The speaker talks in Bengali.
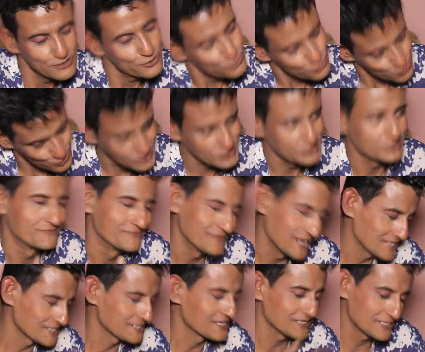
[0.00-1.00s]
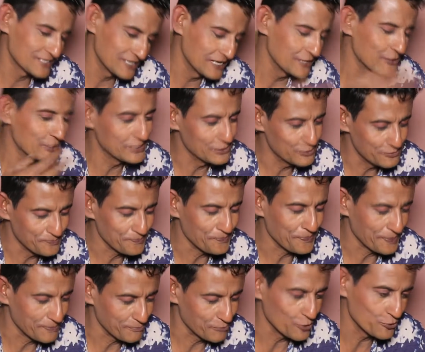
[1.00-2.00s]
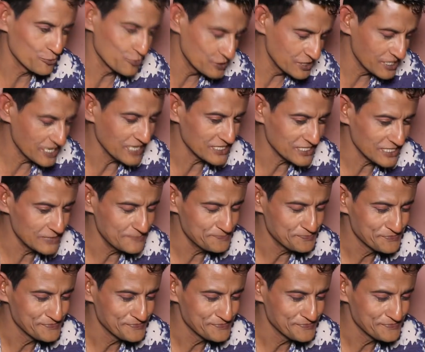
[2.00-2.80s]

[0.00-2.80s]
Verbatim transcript: তো আস্তে আস্তে ওই বন্ধন দিয়ে আসা